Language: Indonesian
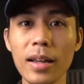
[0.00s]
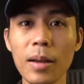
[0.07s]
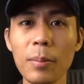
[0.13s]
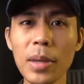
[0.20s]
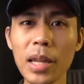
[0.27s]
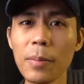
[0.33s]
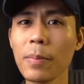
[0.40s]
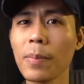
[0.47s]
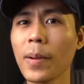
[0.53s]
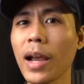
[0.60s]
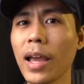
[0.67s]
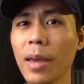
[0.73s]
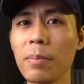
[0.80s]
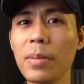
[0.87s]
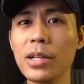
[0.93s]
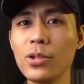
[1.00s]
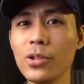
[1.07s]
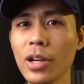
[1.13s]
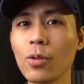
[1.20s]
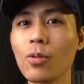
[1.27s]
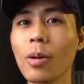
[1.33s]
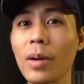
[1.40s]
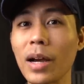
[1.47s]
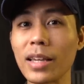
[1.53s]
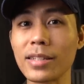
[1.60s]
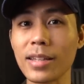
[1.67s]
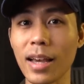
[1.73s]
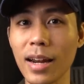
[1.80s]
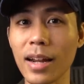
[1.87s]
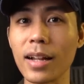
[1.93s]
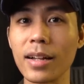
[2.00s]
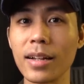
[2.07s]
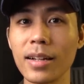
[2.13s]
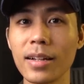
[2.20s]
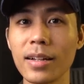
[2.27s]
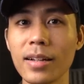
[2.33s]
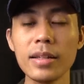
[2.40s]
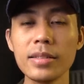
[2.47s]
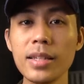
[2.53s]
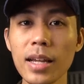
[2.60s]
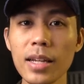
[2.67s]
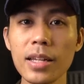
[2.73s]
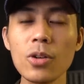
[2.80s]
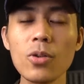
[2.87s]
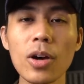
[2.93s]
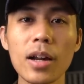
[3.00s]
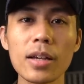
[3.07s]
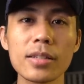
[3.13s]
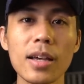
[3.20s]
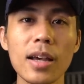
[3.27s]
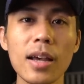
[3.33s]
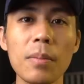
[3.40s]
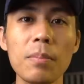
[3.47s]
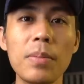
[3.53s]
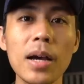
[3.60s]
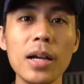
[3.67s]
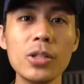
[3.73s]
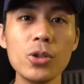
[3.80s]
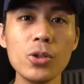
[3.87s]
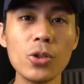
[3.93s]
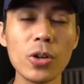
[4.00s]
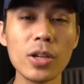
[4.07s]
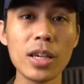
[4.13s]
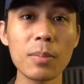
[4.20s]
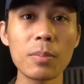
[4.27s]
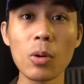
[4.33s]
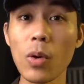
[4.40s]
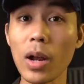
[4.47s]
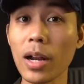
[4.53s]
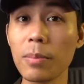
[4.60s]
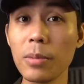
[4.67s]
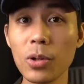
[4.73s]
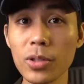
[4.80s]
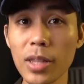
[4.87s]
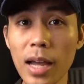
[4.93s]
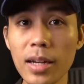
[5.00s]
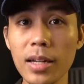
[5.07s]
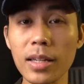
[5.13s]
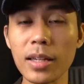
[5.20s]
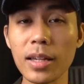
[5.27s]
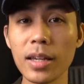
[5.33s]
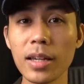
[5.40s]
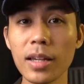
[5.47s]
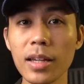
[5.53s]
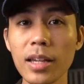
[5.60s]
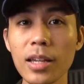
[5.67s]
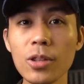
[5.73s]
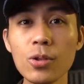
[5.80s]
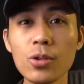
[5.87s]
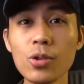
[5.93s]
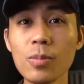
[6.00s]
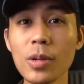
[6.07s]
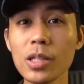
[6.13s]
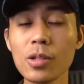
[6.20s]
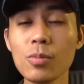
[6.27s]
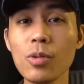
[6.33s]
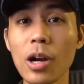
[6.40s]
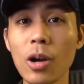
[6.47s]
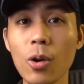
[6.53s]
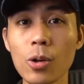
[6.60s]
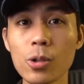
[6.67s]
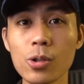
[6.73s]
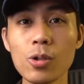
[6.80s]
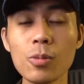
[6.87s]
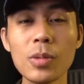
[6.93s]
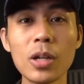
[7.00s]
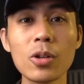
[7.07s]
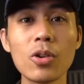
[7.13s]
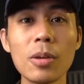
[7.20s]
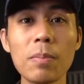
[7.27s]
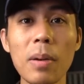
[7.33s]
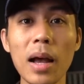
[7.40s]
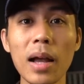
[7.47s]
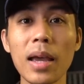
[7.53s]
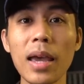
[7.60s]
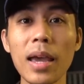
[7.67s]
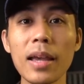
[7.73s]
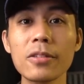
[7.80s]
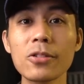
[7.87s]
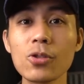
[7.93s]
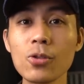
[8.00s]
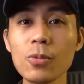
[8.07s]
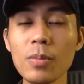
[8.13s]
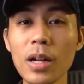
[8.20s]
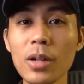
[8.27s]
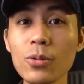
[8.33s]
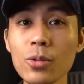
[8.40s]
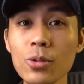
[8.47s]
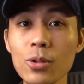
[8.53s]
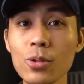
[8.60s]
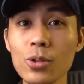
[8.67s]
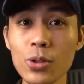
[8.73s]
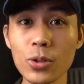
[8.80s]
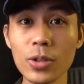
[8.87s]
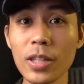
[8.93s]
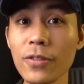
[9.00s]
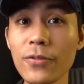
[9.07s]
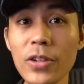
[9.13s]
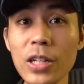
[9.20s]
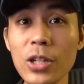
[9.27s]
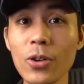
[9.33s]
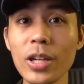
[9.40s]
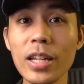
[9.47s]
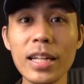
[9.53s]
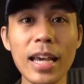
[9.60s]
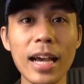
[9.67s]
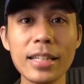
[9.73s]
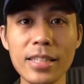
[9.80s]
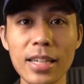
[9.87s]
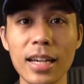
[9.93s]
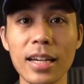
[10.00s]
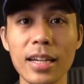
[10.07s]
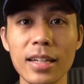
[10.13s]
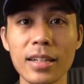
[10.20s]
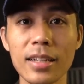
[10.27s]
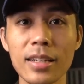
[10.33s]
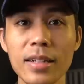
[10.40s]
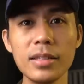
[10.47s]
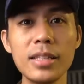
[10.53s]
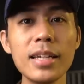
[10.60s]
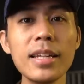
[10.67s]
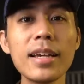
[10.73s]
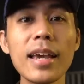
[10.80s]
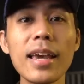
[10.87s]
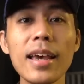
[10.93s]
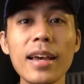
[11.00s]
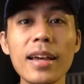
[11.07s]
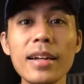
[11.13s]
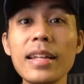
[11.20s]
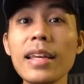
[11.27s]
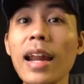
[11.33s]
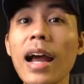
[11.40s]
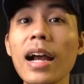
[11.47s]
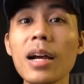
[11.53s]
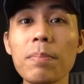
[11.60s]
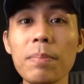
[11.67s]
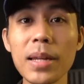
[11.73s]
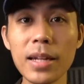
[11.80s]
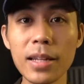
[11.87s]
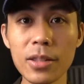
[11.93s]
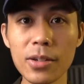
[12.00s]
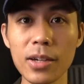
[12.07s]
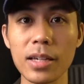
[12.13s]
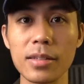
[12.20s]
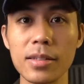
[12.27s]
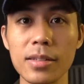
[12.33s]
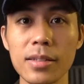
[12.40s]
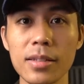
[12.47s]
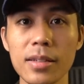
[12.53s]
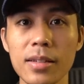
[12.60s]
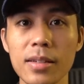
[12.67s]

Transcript: Mirip kayak baju yang gua pakai sekarang. Jadi gua rasa baju doi yang berwarna biru tadi itu cuman sebuah kostum yang doi pakai cuman untuk syuting video ini aja. Jadi kayak dirangkepin gitu guys.